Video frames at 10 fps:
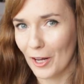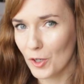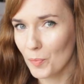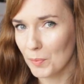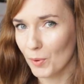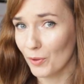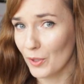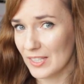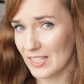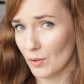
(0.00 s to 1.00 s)
oleju
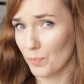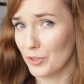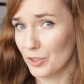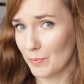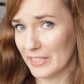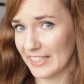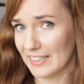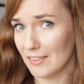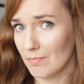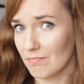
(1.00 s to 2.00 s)
palmowego zastąpić czymś
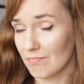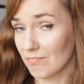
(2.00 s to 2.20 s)
innym?